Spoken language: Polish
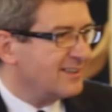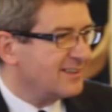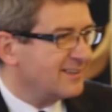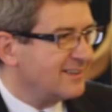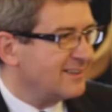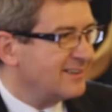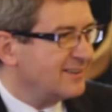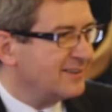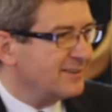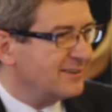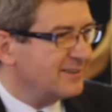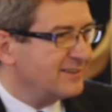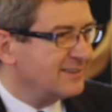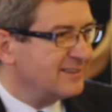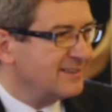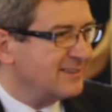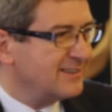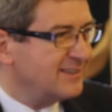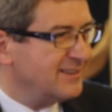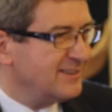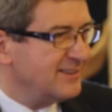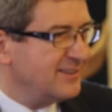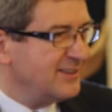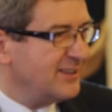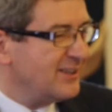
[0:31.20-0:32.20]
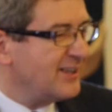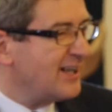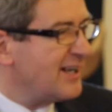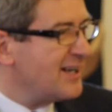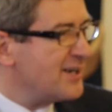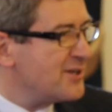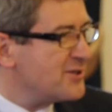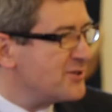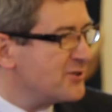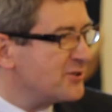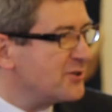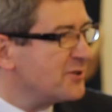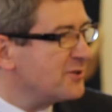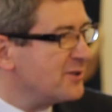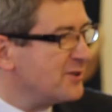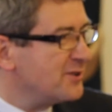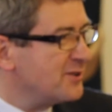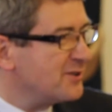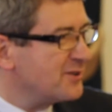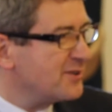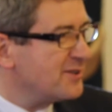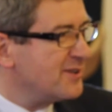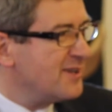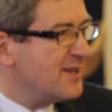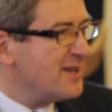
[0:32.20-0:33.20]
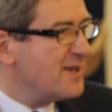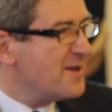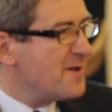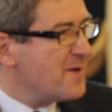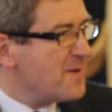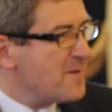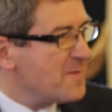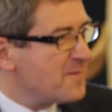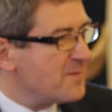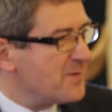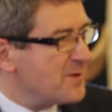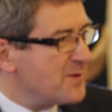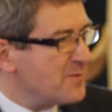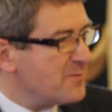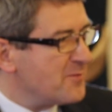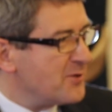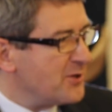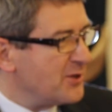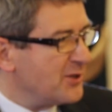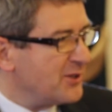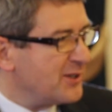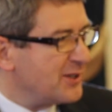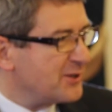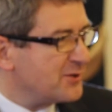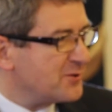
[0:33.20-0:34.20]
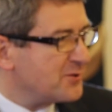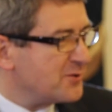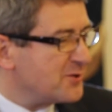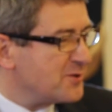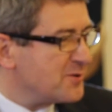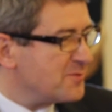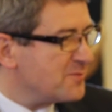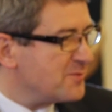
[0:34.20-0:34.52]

y, nie należy do, do mojej natury,